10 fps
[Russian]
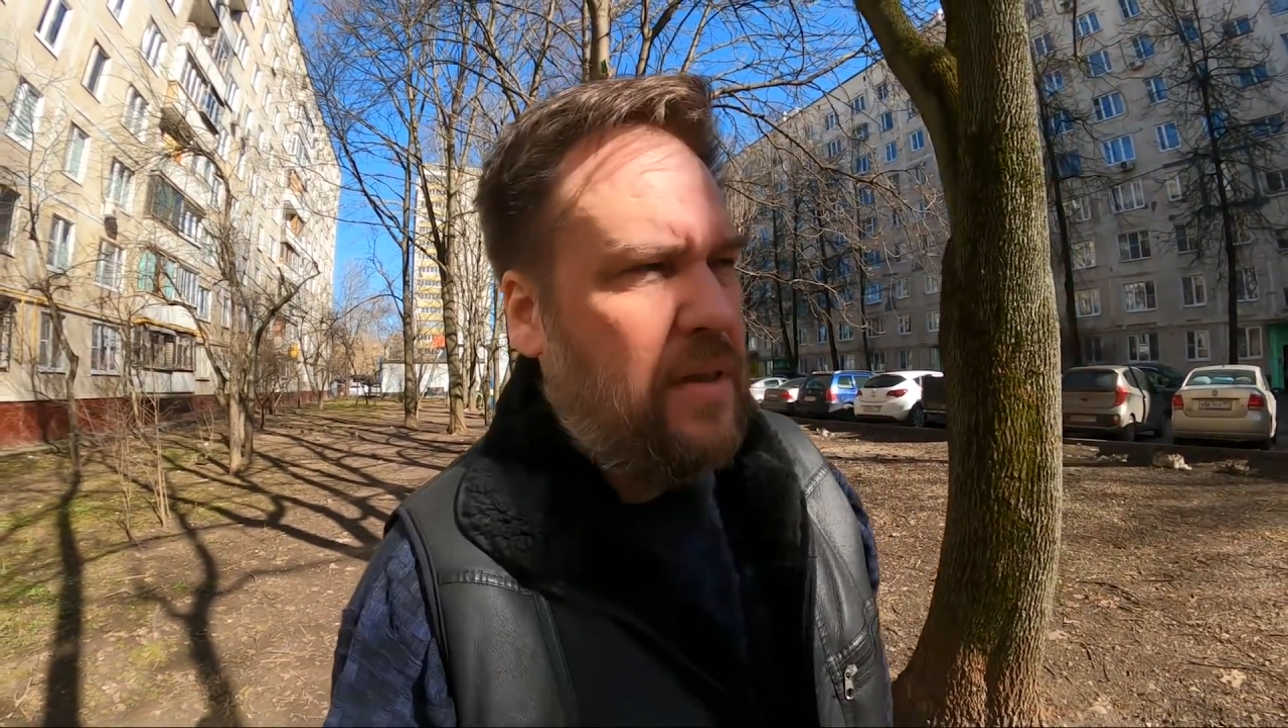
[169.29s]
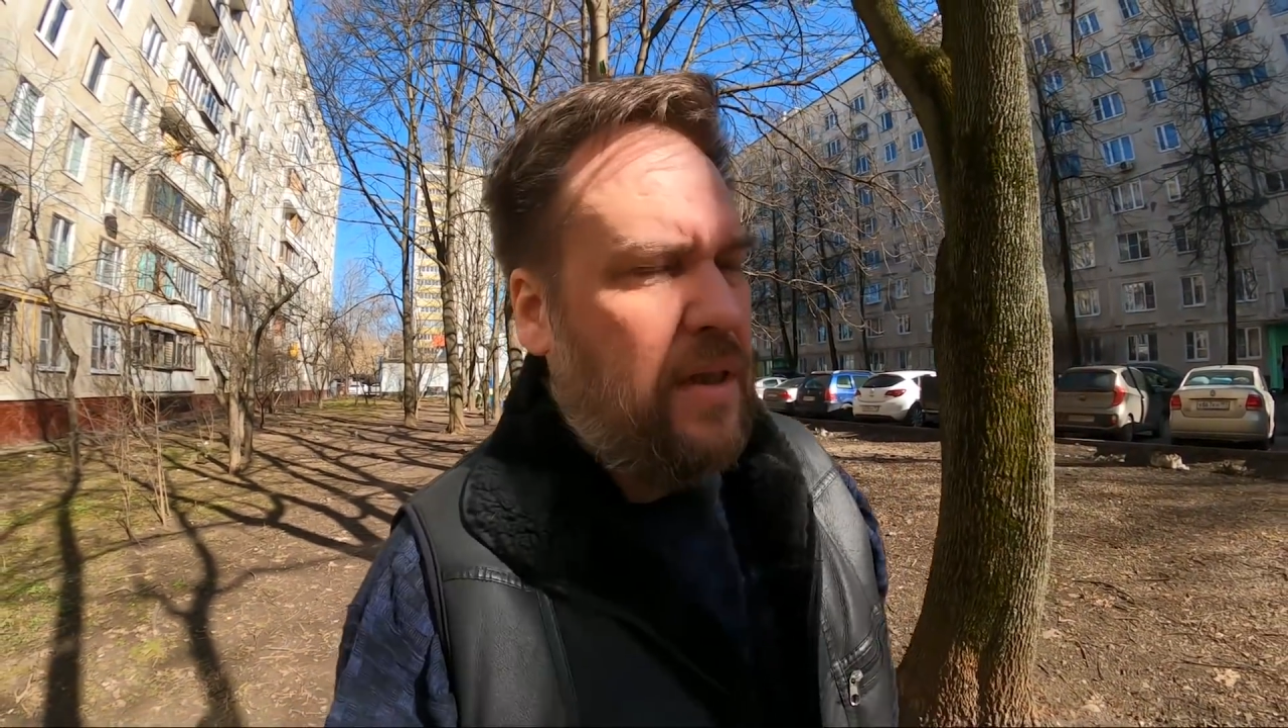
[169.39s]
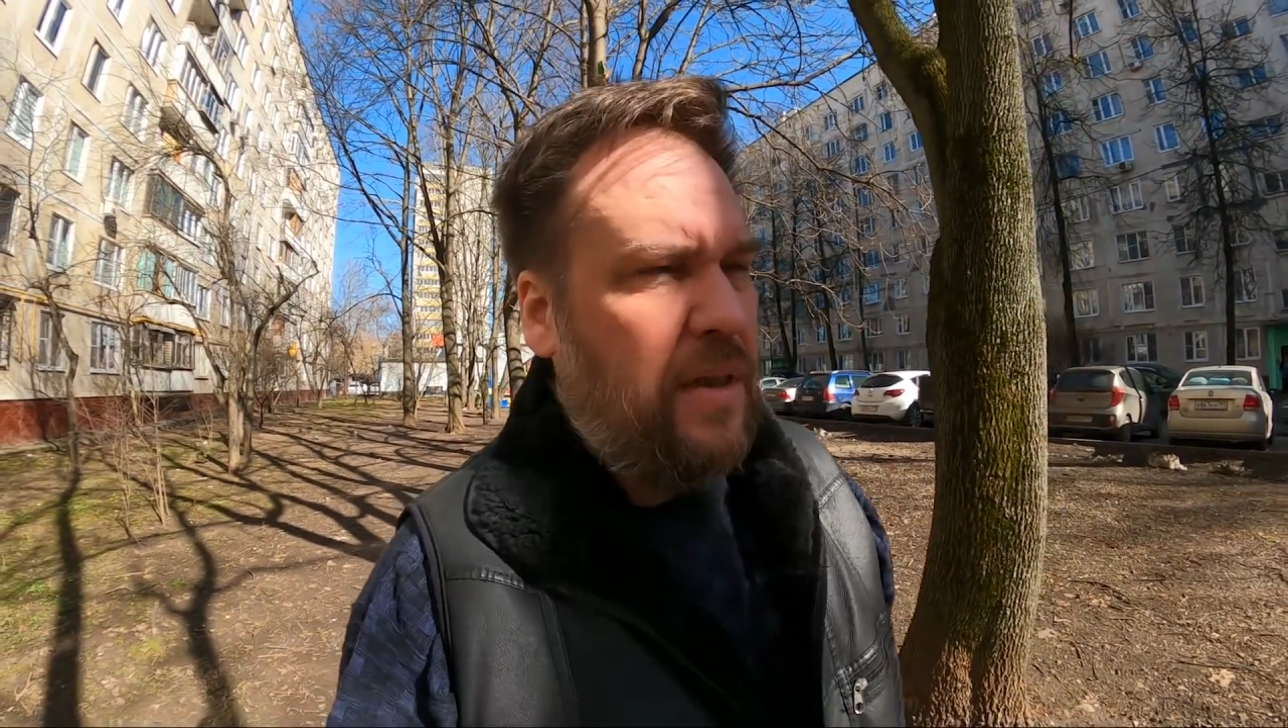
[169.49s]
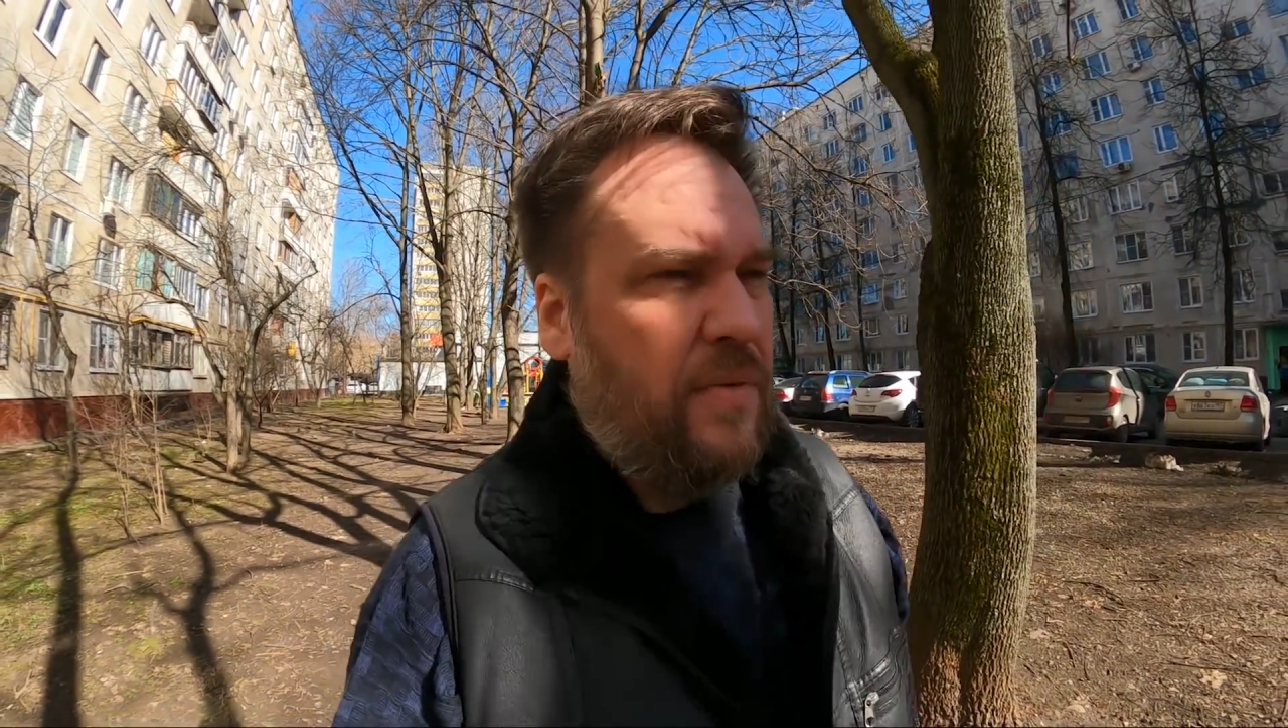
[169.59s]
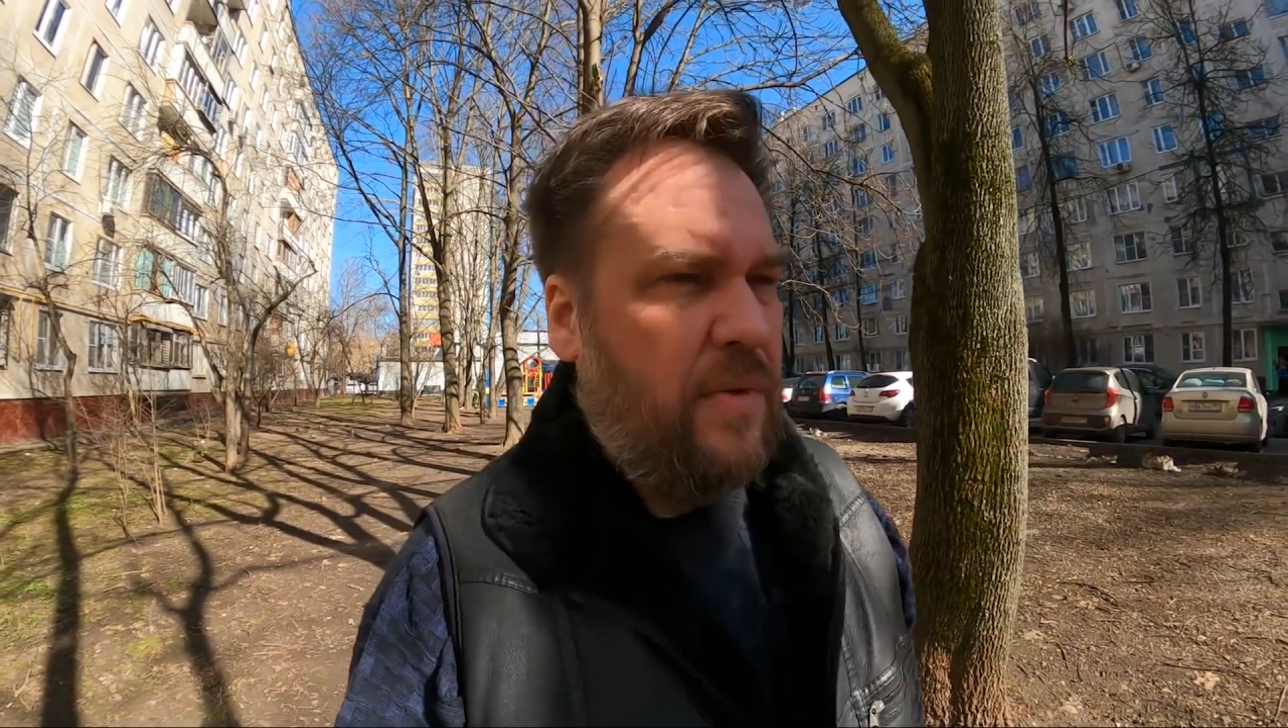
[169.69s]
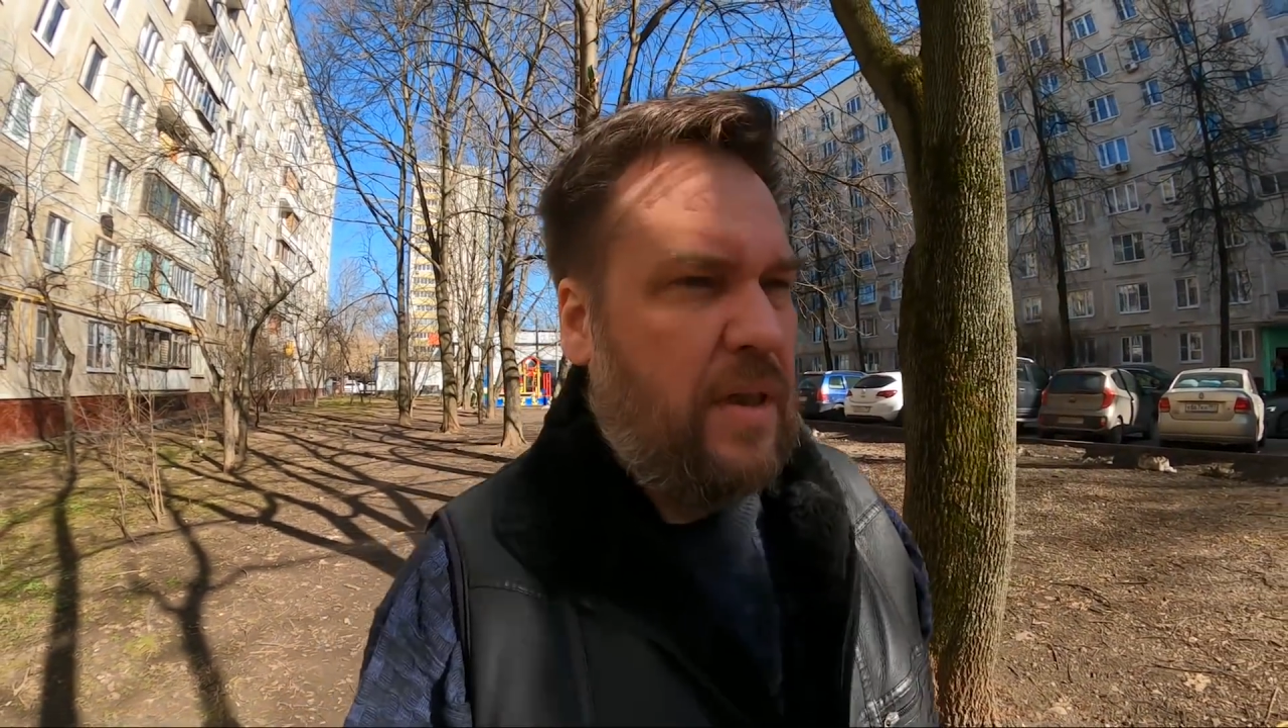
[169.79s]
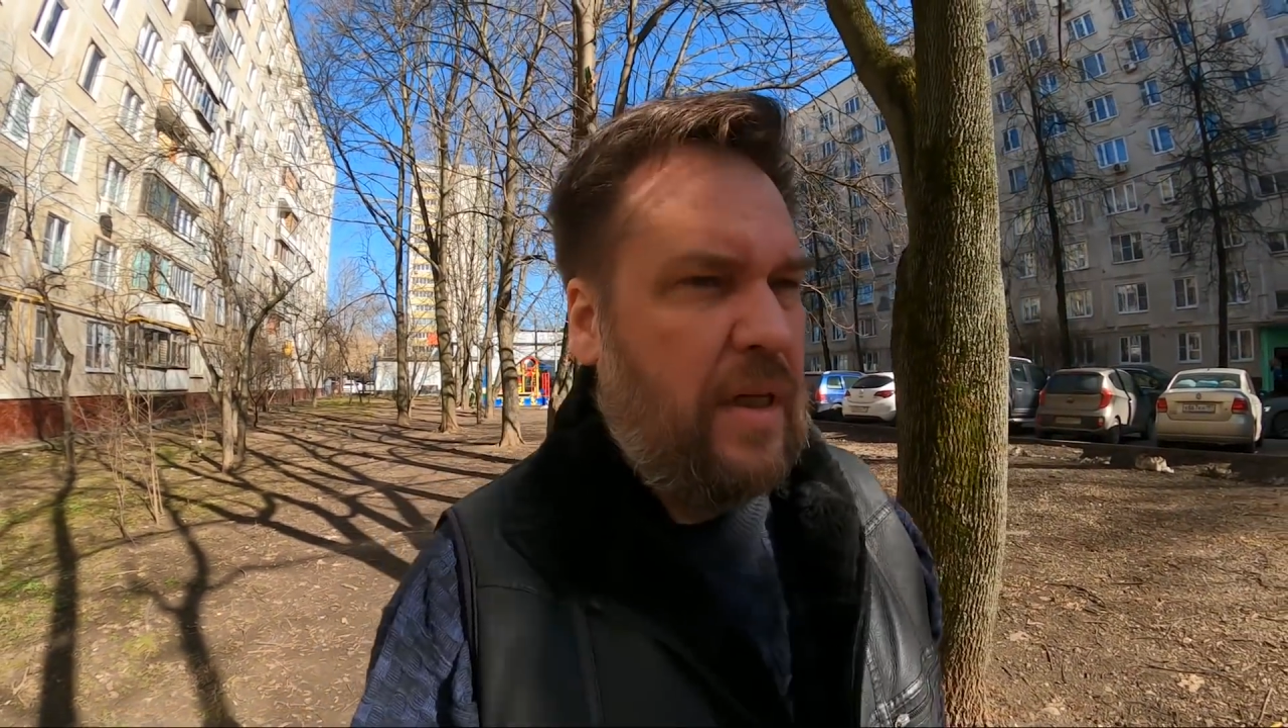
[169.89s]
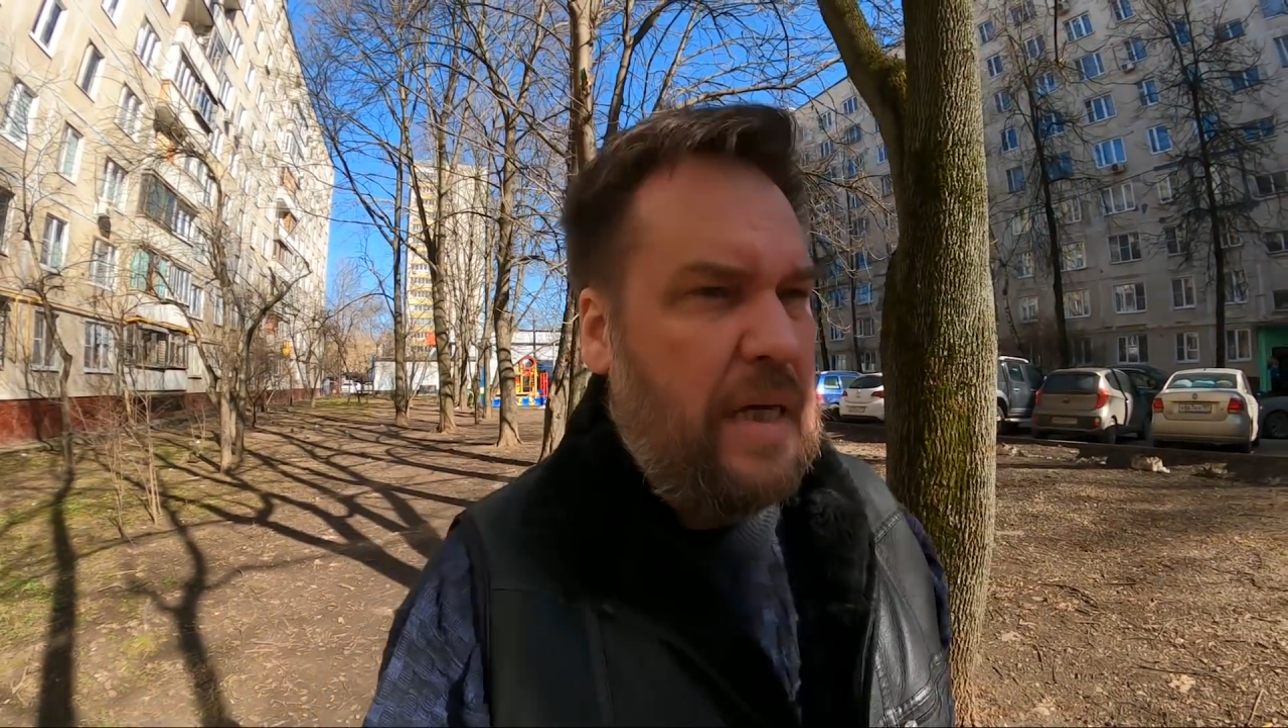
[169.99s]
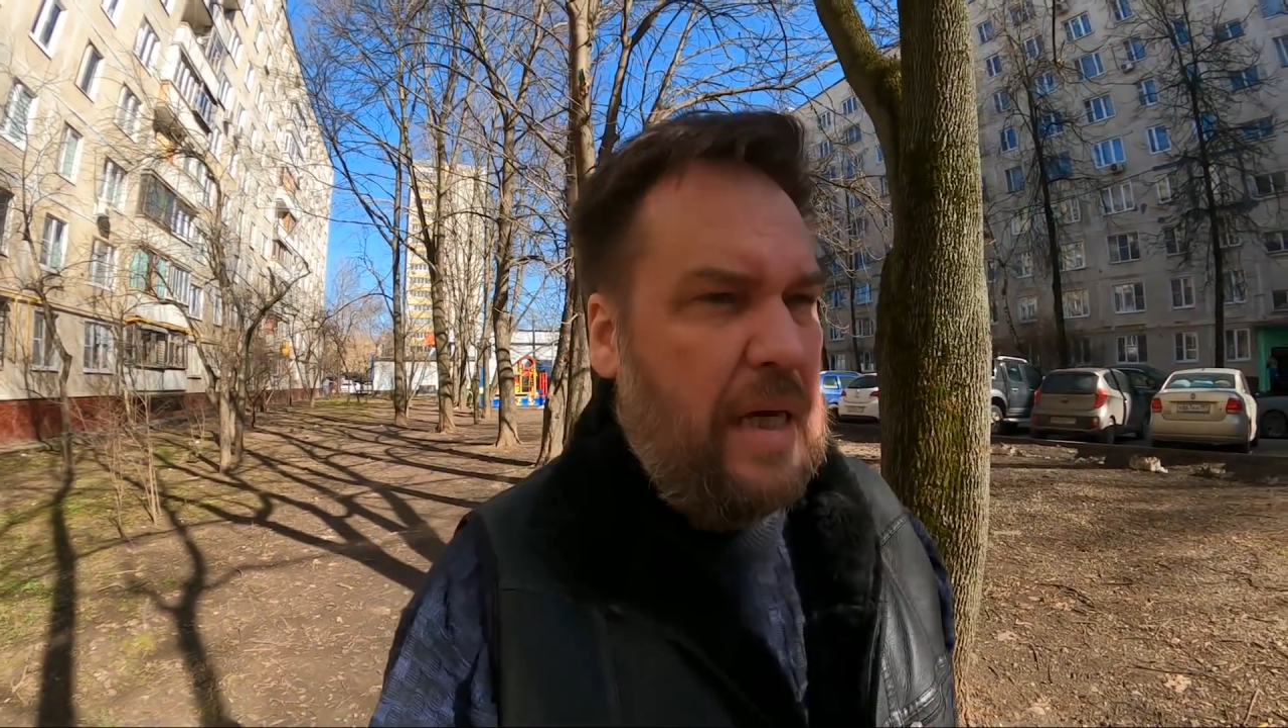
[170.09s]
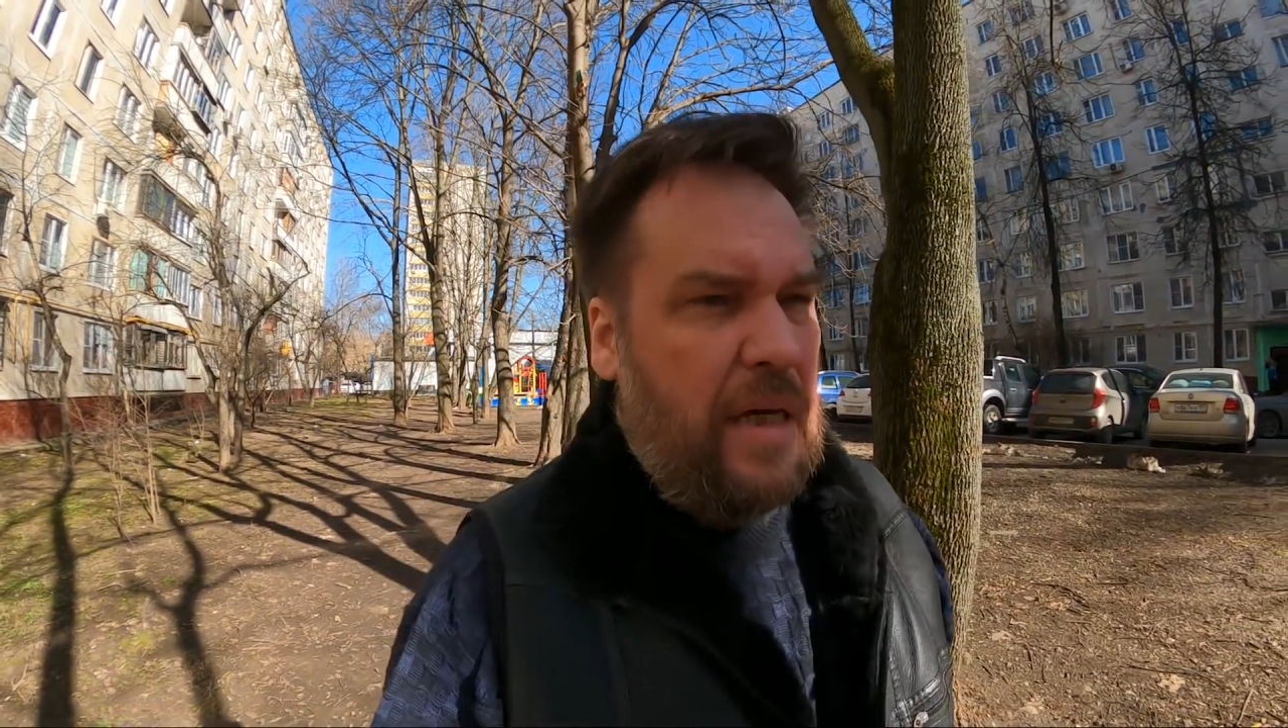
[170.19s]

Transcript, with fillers: исследования